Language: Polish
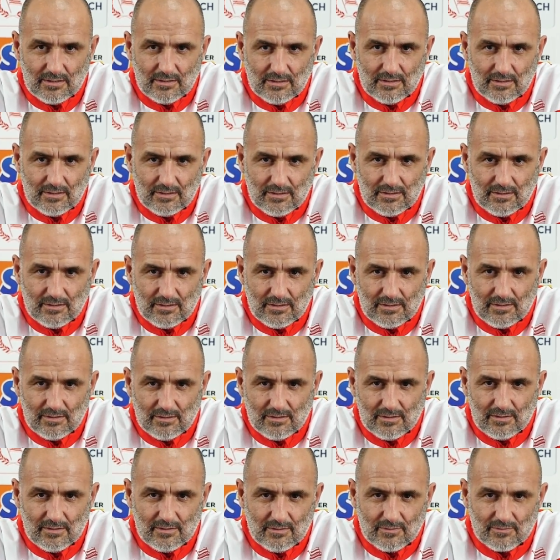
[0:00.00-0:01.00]

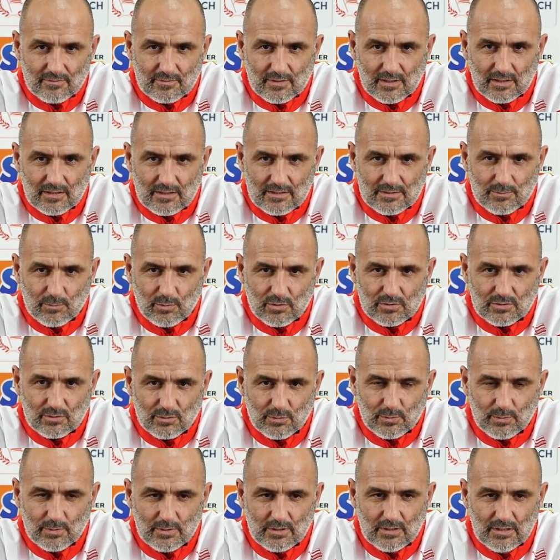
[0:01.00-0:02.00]
i, i, w taki
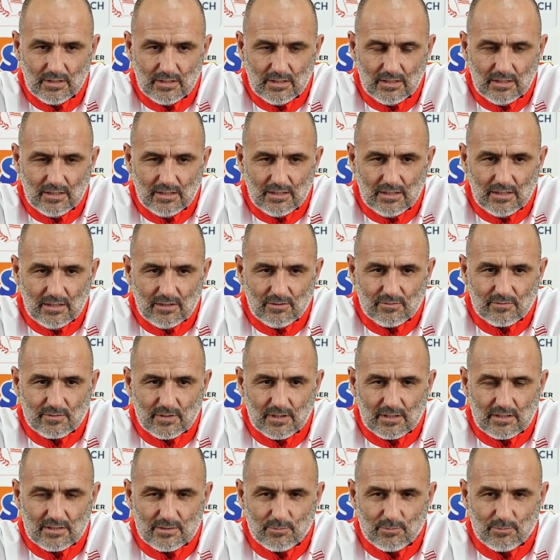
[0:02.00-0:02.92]
sposób w taki